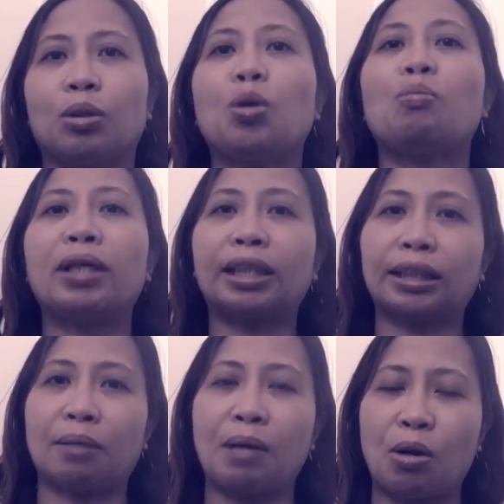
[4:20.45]
Kung
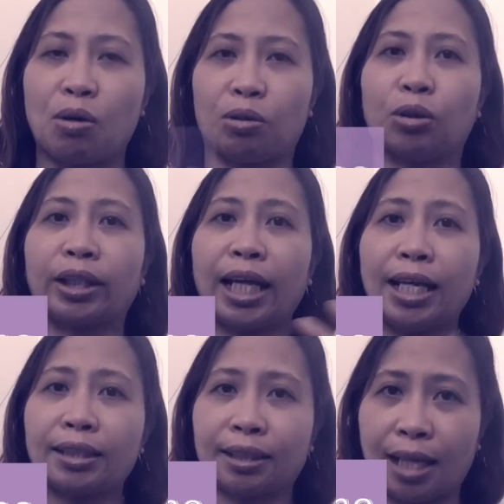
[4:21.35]
magtatrabaho ako,
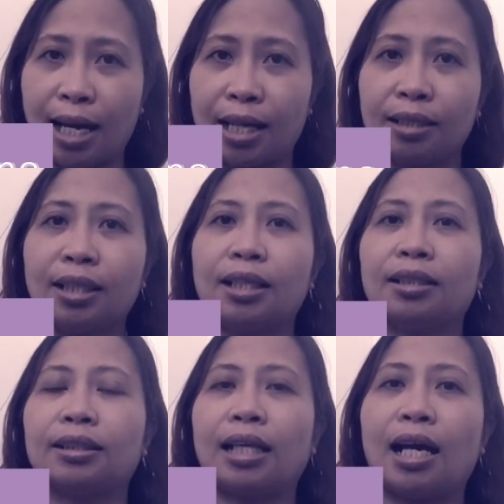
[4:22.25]
kesa
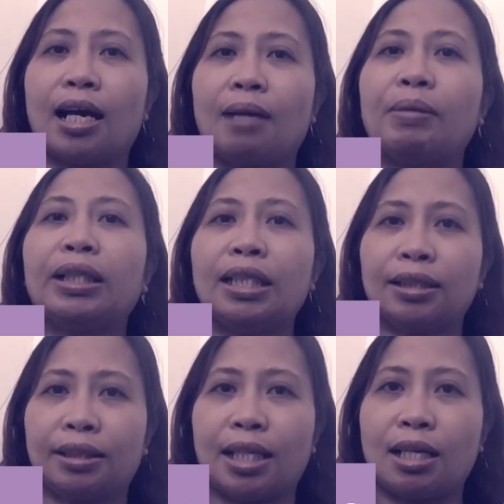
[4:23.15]
sa magi
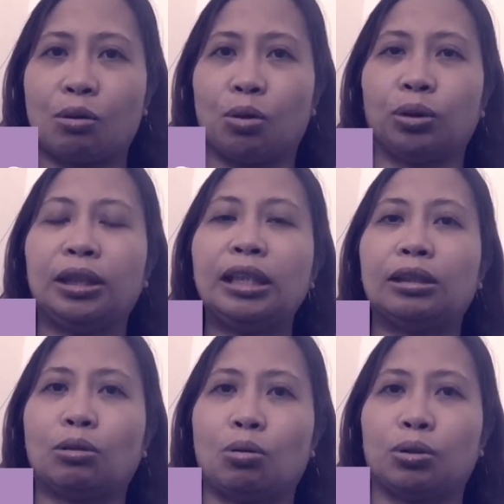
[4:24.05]
stay ako
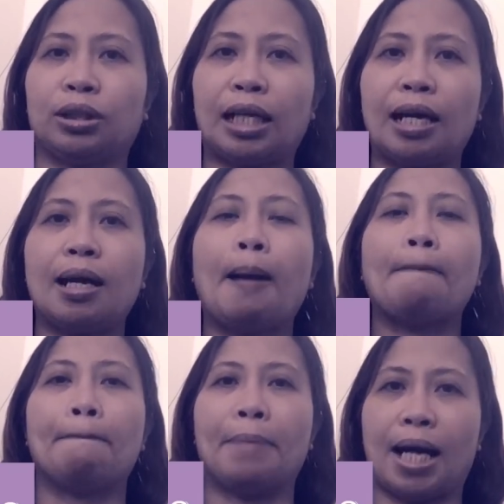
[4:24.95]
dito sa
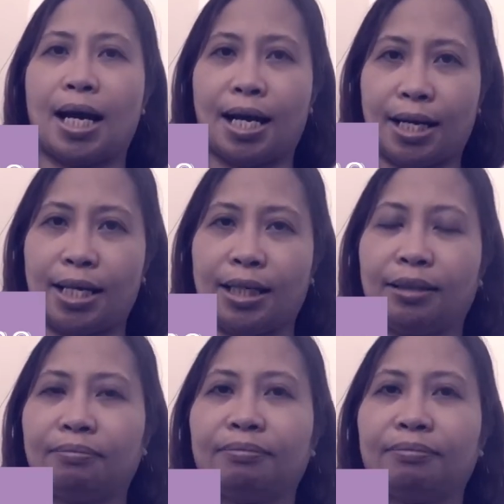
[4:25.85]
bahay.